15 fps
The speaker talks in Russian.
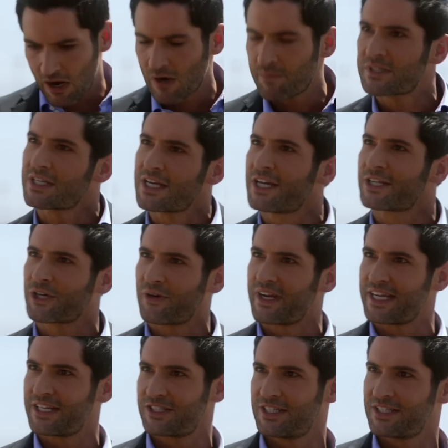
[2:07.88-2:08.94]
создания,
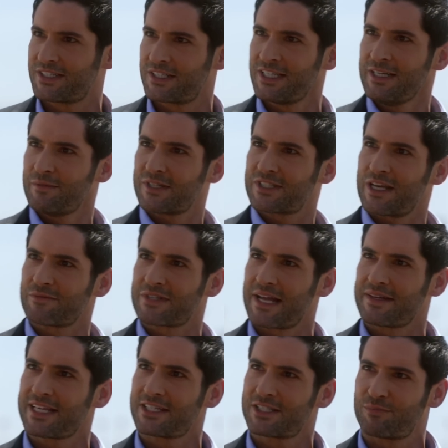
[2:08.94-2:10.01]
но иногда
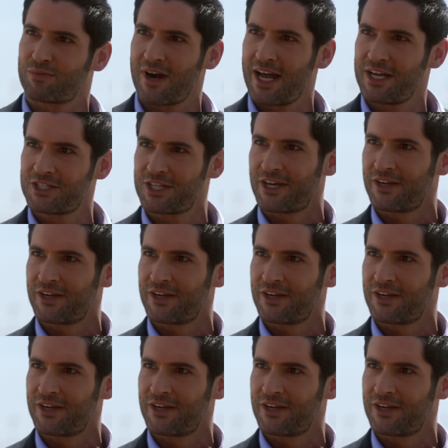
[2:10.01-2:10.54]
удивляют.